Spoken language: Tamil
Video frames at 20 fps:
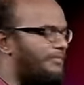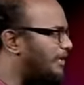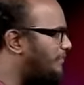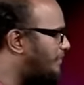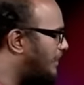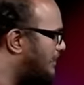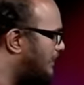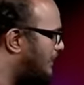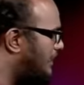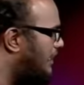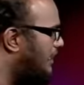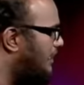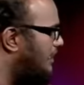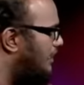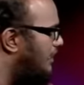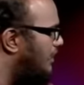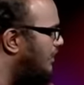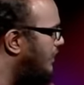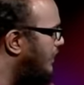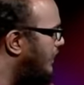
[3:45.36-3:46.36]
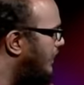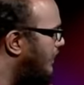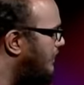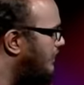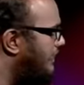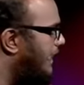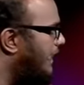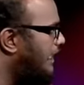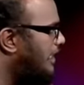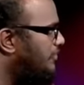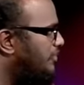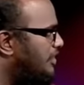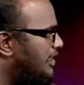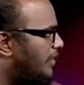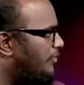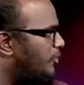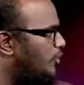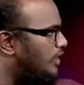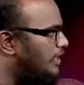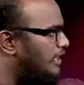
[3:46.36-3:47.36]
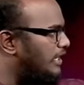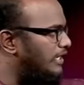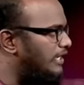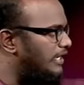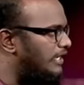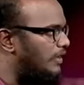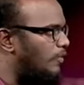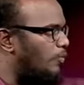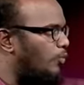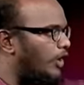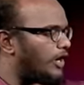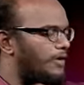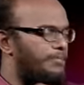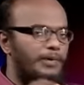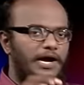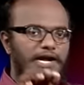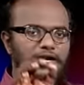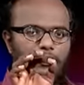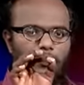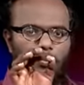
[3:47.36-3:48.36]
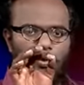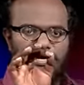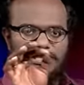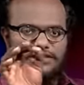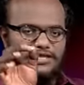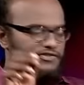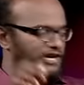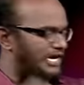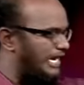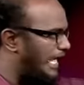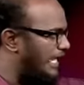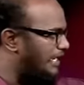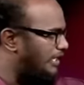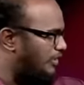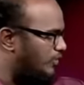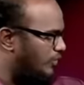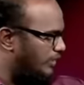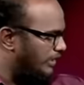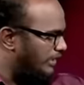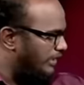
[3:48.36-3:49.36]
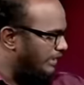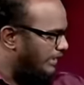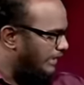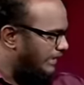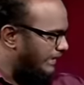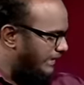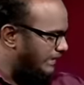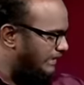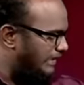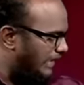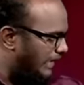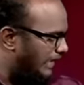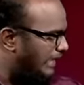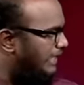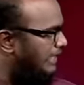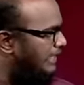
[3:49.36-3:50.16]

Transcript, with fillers: அப்படின்னு பார்த்தீங்கன்னா இந்த ஏற்றுமதி அமௌண்ட் இருக்குல்லங்க ஒன் பாயிண்ட் ஒன் செவன் லேக் ரோர் இதை